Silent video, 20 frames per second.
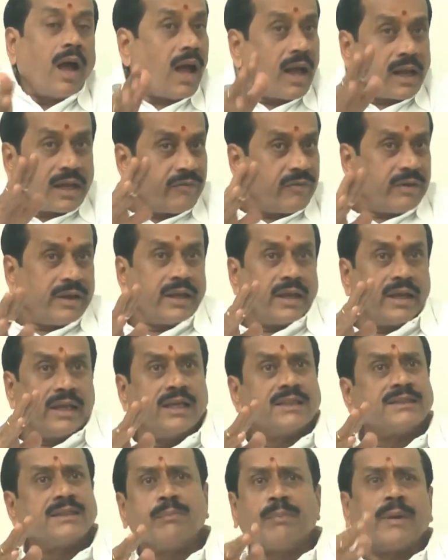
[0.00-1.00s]
ஆகவே
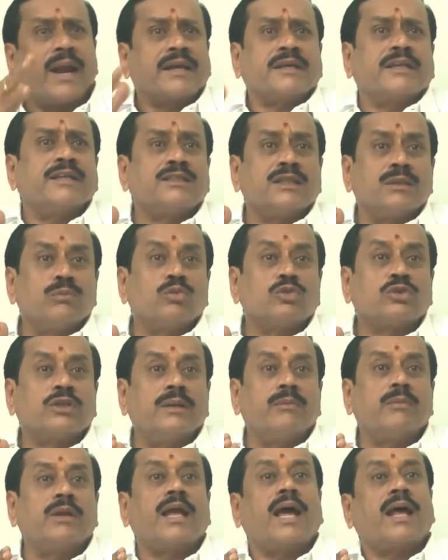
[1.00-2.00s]
இஸ் அ ப்ராக்டிசிங்
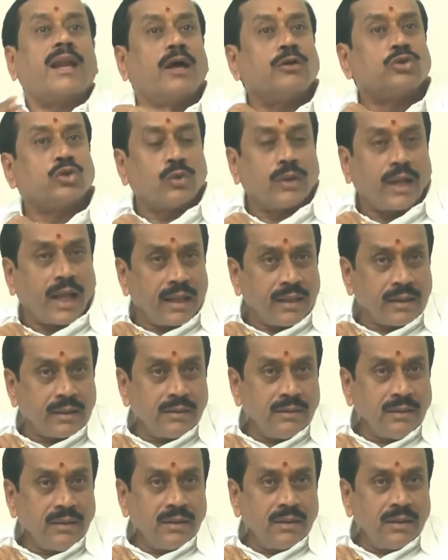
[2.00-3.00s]
முஸ்லீம்னு யாராவது சொன்னால்
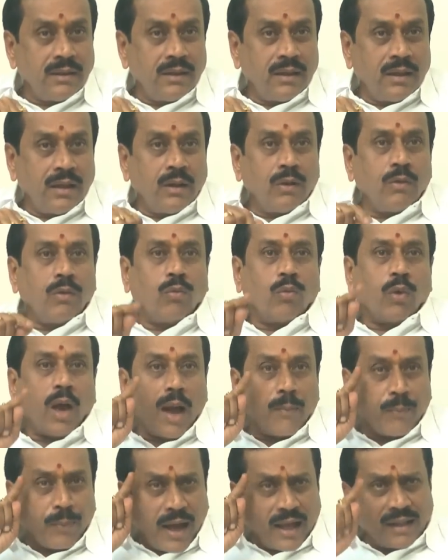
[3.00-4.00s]

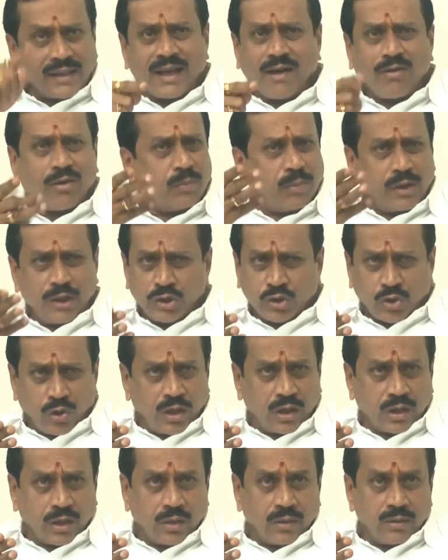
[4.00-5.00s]
அப்போ அதுக்கு அவர் பதில்
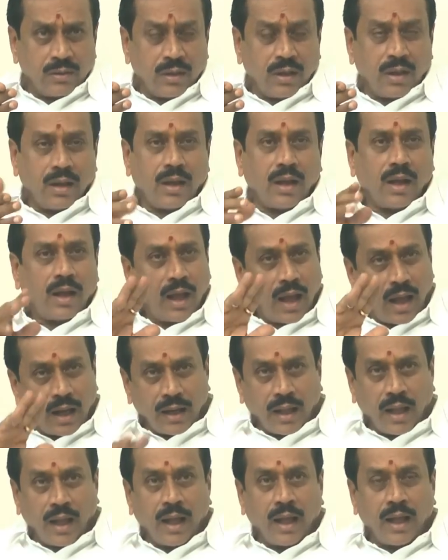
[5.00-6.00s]
சொல்லட்டும்
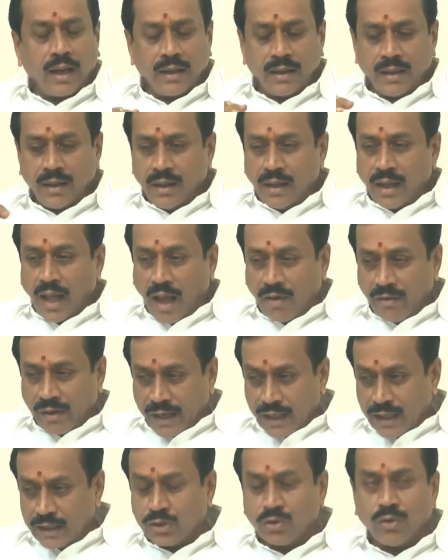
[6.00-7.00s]
ஆனால்
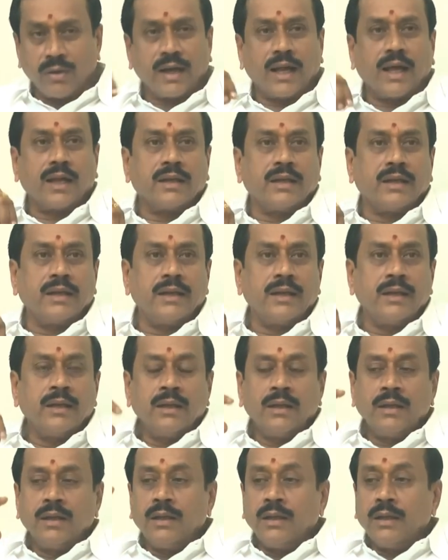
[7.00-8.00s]
அவர் என்ன சொல்கிறாரு
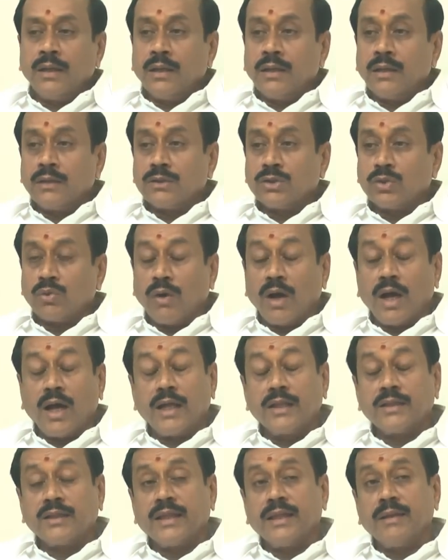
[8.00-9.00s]

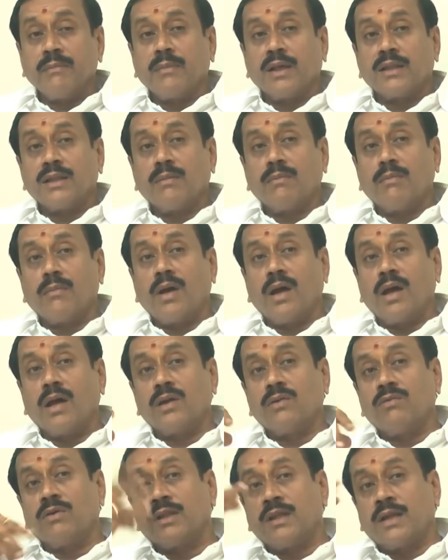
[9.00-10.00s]
சுவாதி மதம்
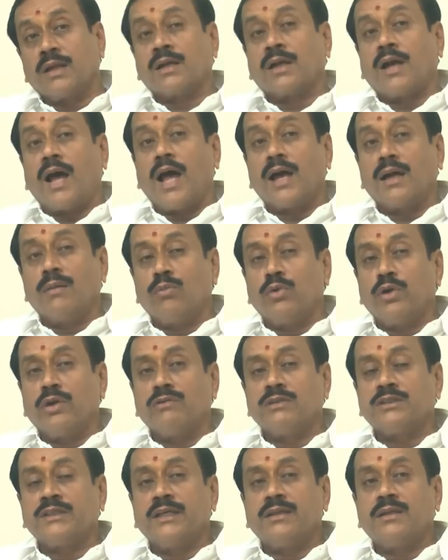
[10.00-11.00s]
மாறுவதற்காக
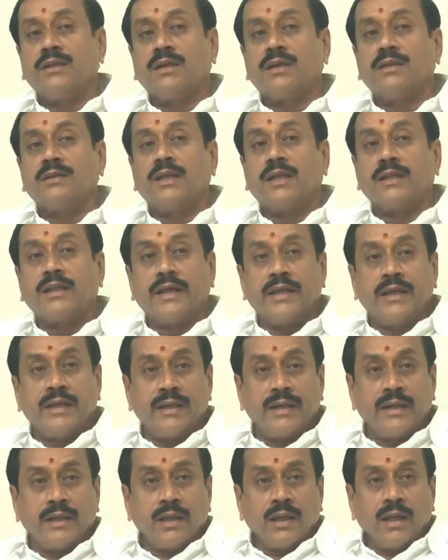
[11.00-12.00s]
முடிவு செய்திருந்ததை
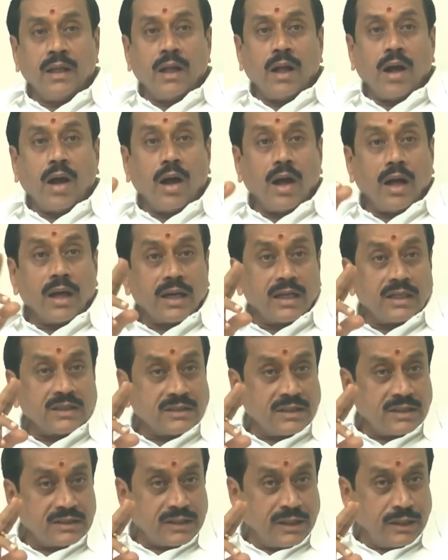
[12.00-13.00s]

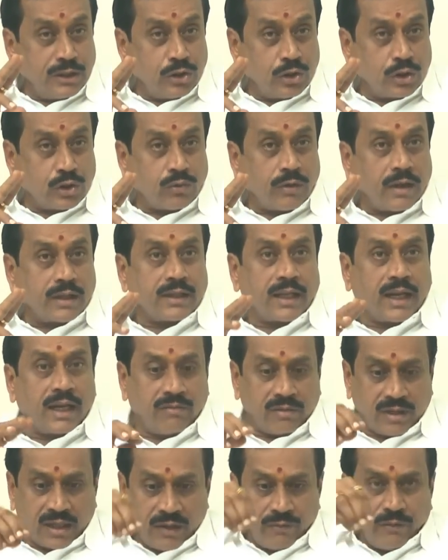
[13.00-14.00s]
ஆர்எஸ்எஸ் இந்துத்துவா
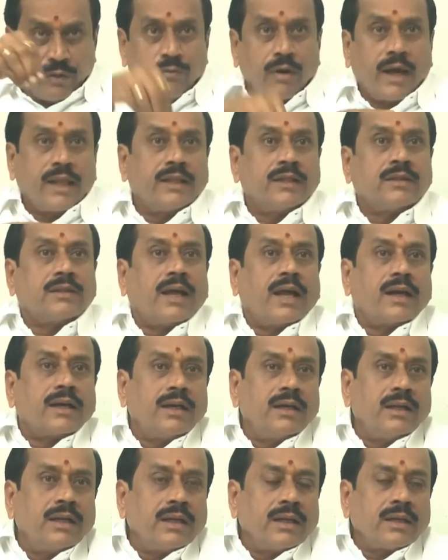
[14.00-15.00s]
தலைவர்கள்
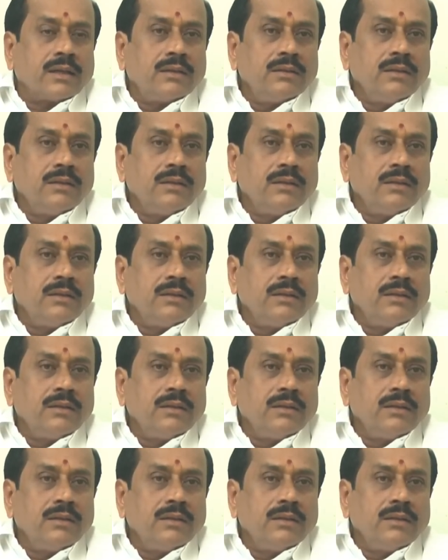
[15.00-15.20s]
விவாதித்தார்கள்னு